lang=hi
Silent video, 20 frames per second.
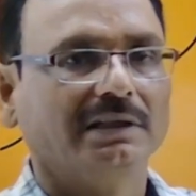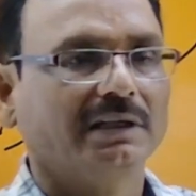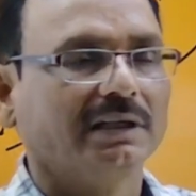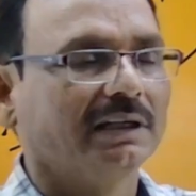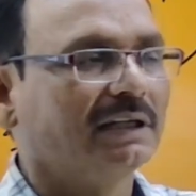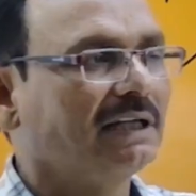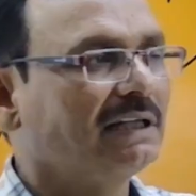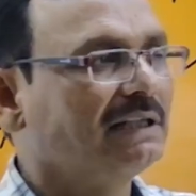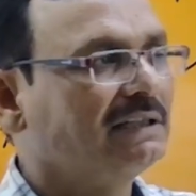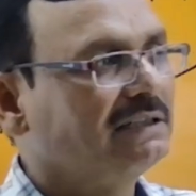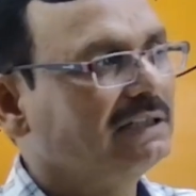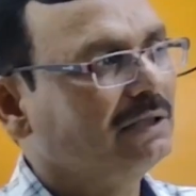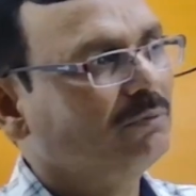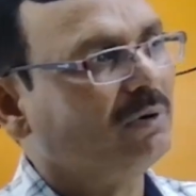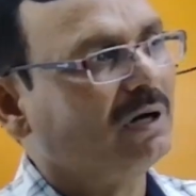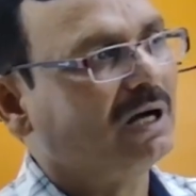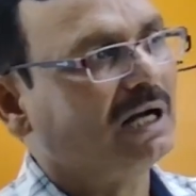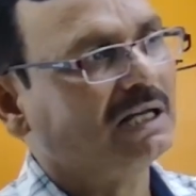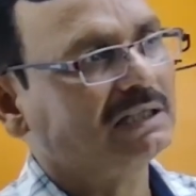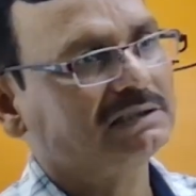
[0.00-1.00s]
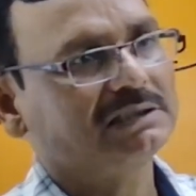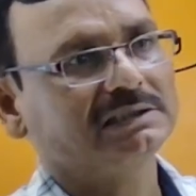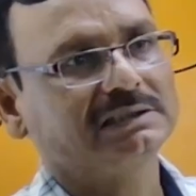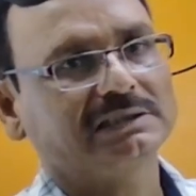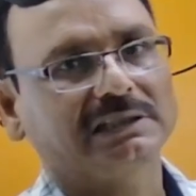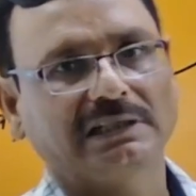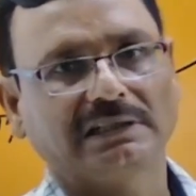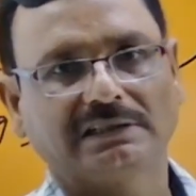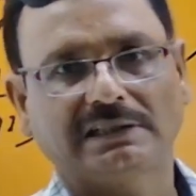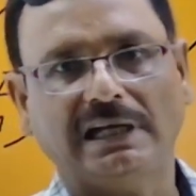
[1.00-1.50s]
कि ये वहाँ से
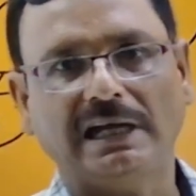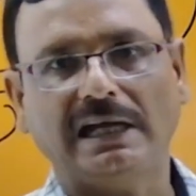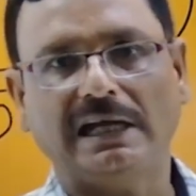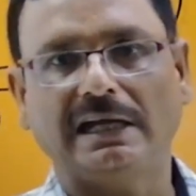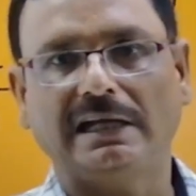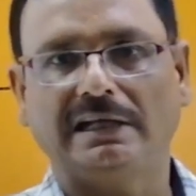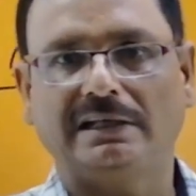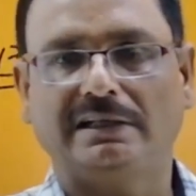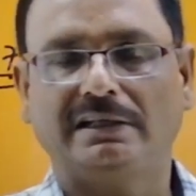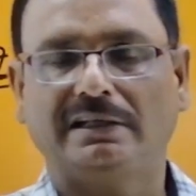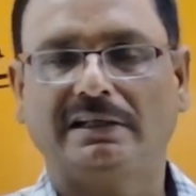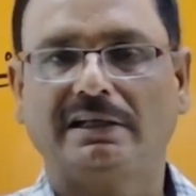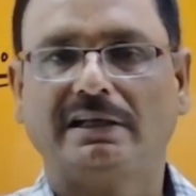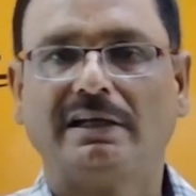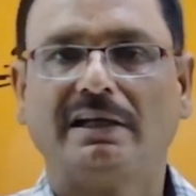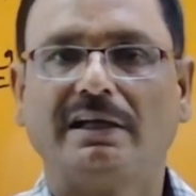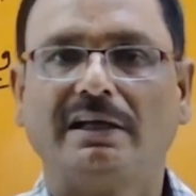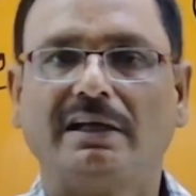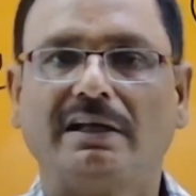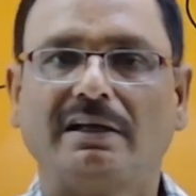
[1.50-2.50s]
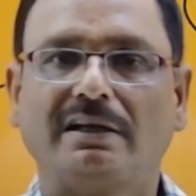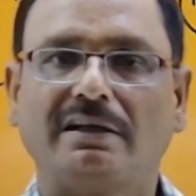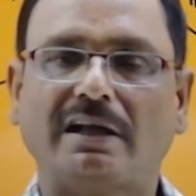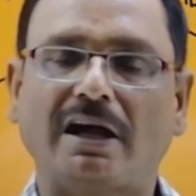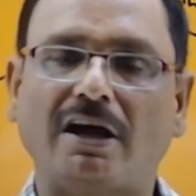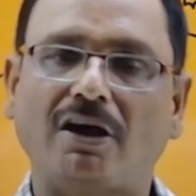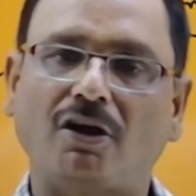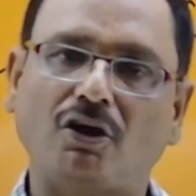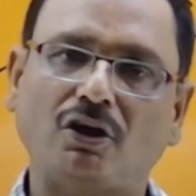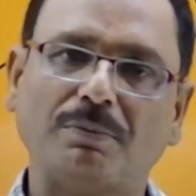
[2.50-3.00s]
चलता है
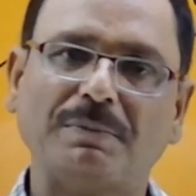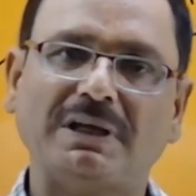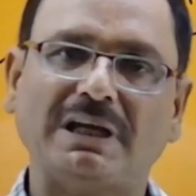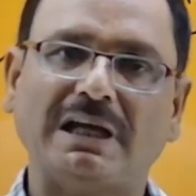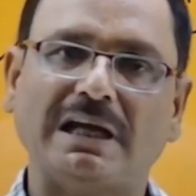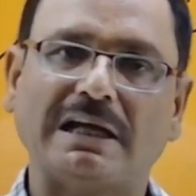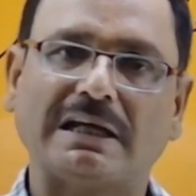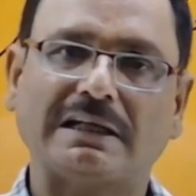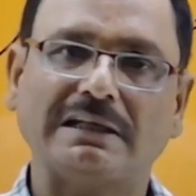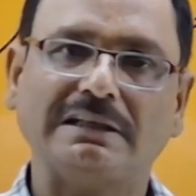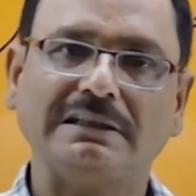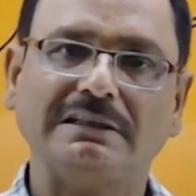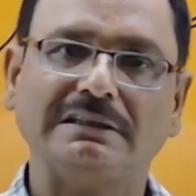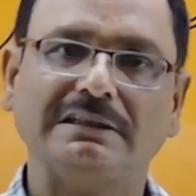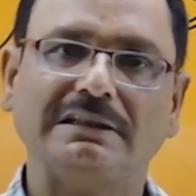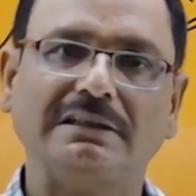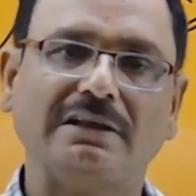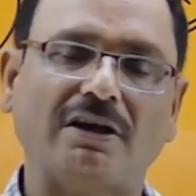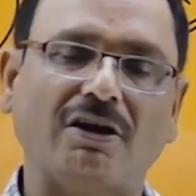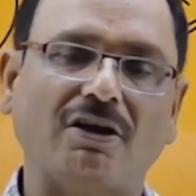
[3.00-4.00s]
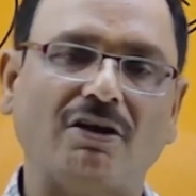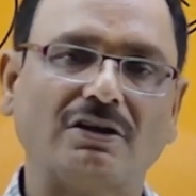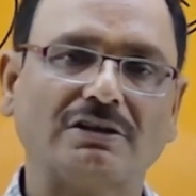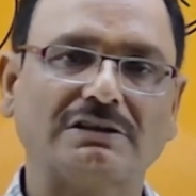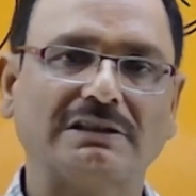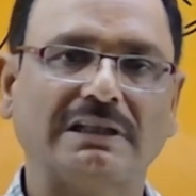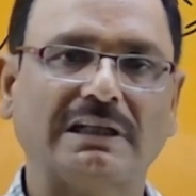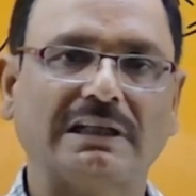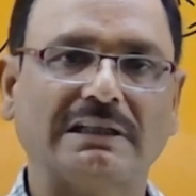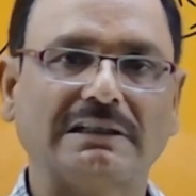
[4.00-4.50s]
लाहौर में आके ये लाहौर
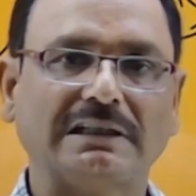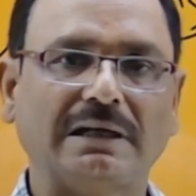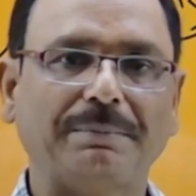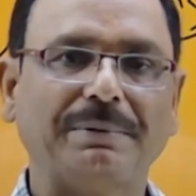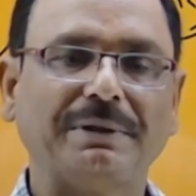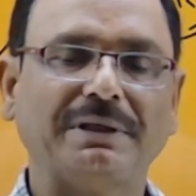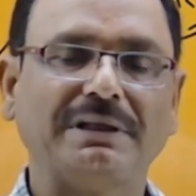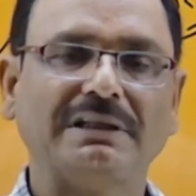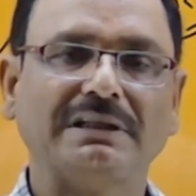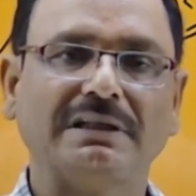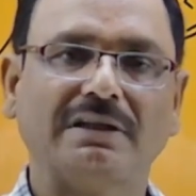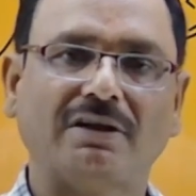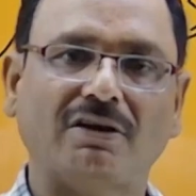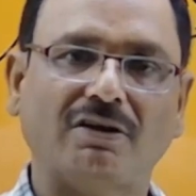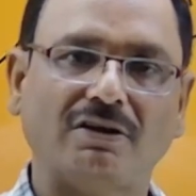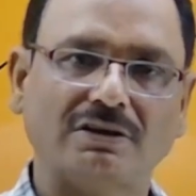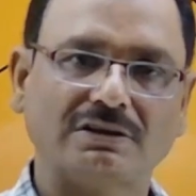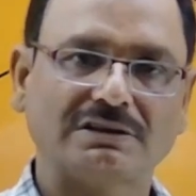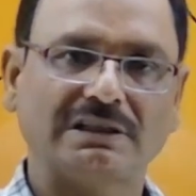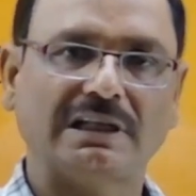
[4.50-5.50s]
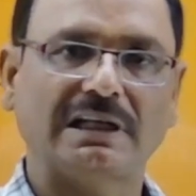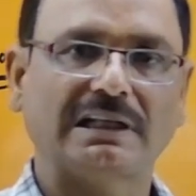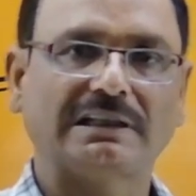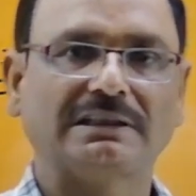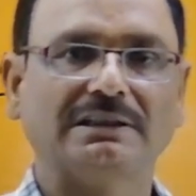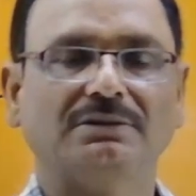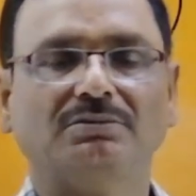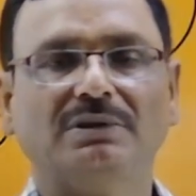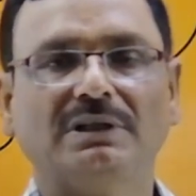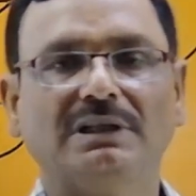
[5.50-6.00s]
से आता फिर ये लाहौर से
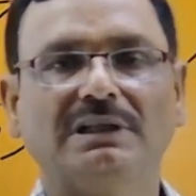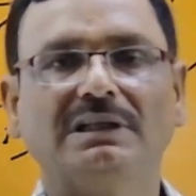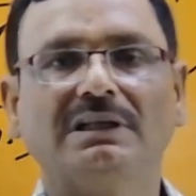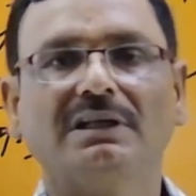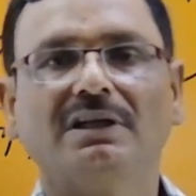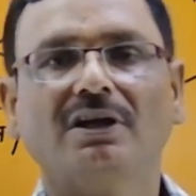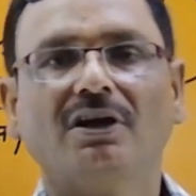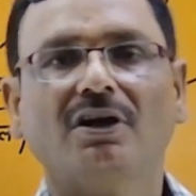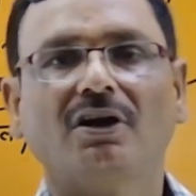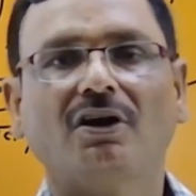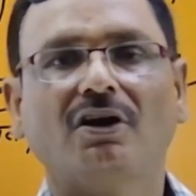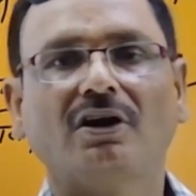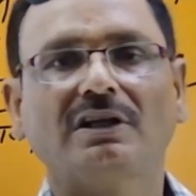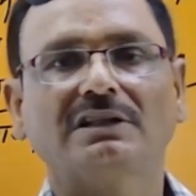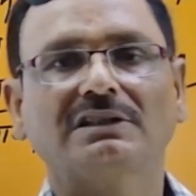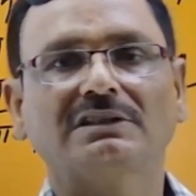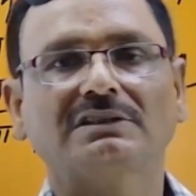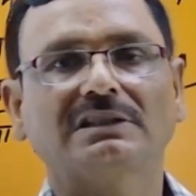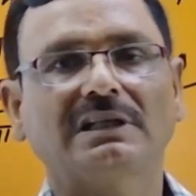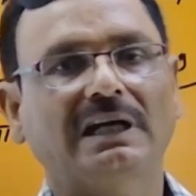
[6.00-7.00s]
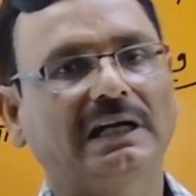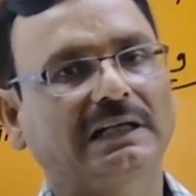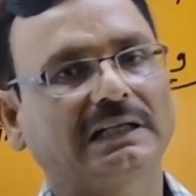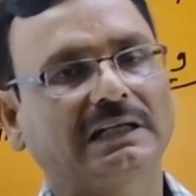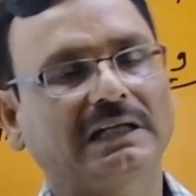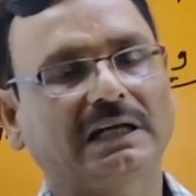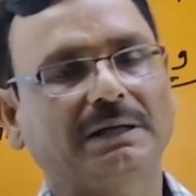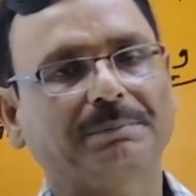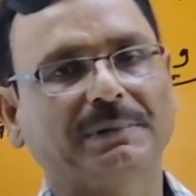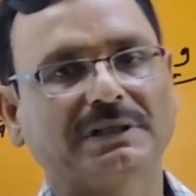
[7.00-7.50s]
आते हुए और इसे
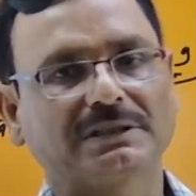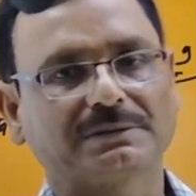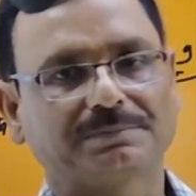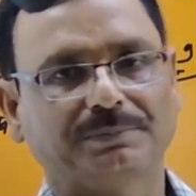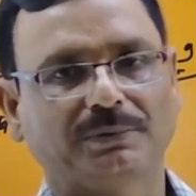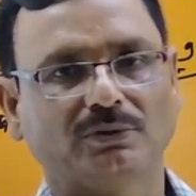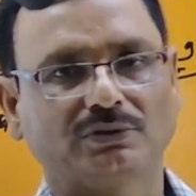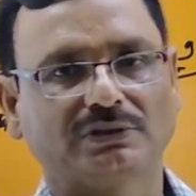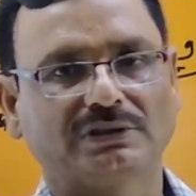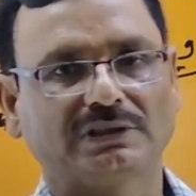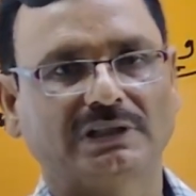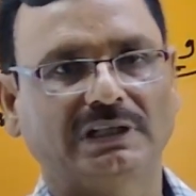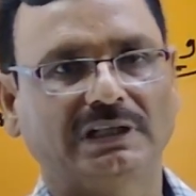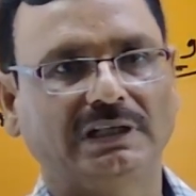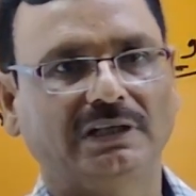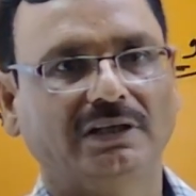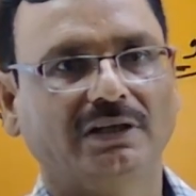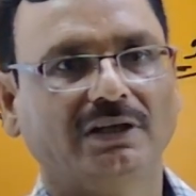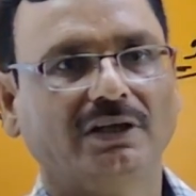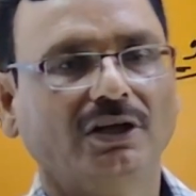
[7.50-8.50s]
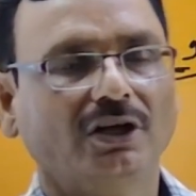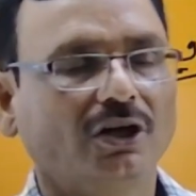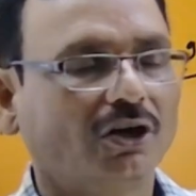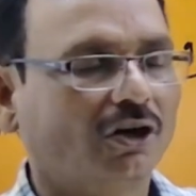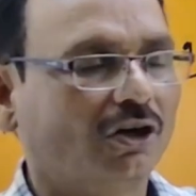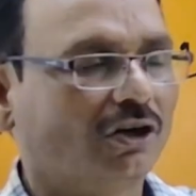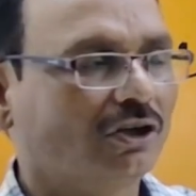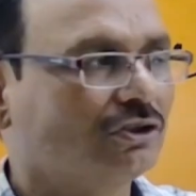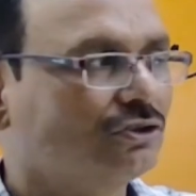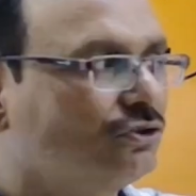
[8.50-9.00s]
आगरा के पास पहुँचता है
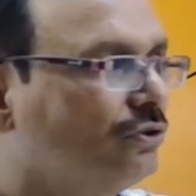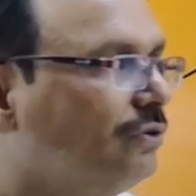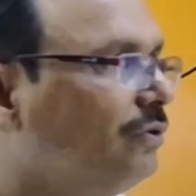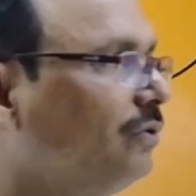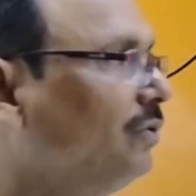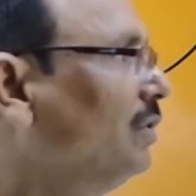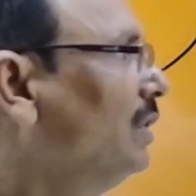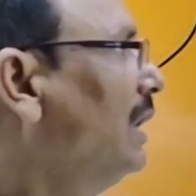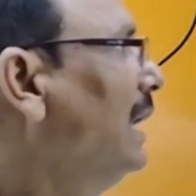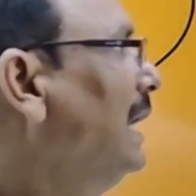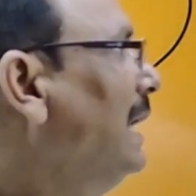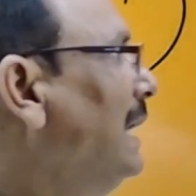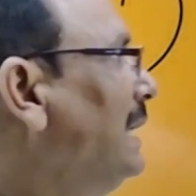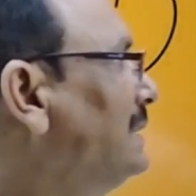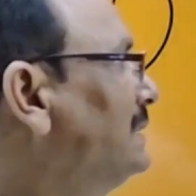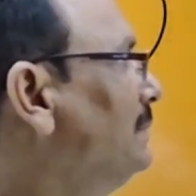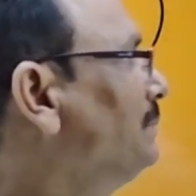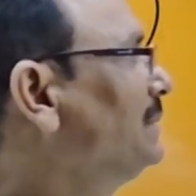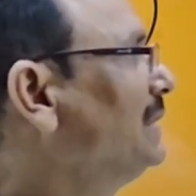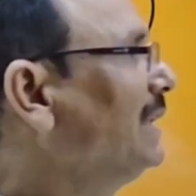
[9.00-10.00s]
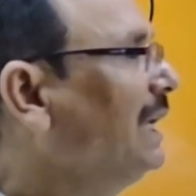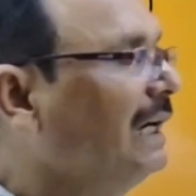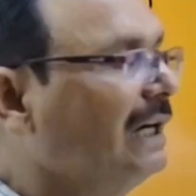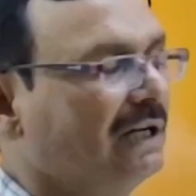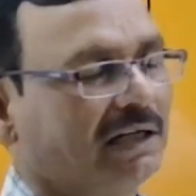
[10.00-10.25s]
और जो आजम था